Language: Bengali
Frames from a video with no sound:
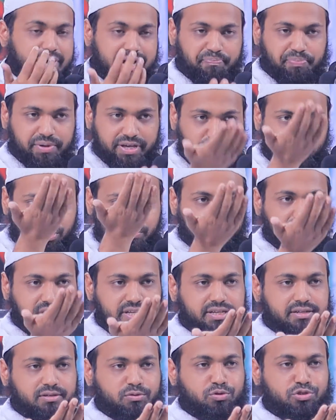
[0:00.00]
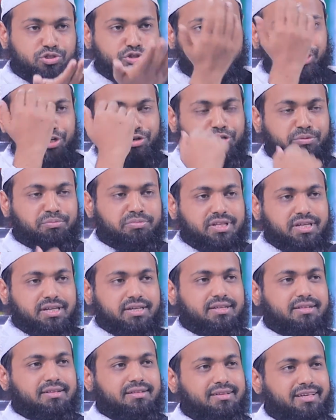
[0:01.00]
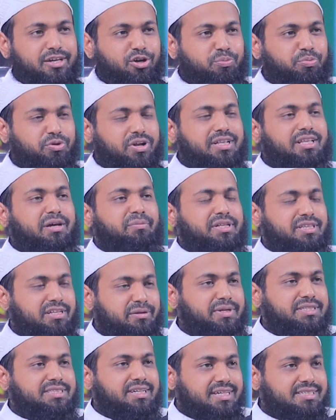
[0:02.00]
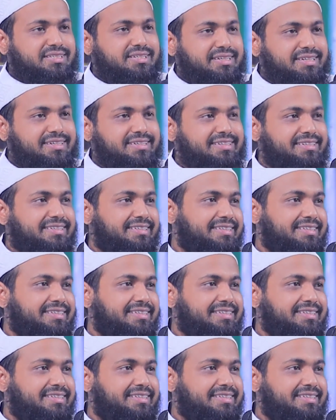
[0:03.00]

মাপে কম দেয় ওজনে কম দেয় এ অপরাধ আমাদের মাঝে আছে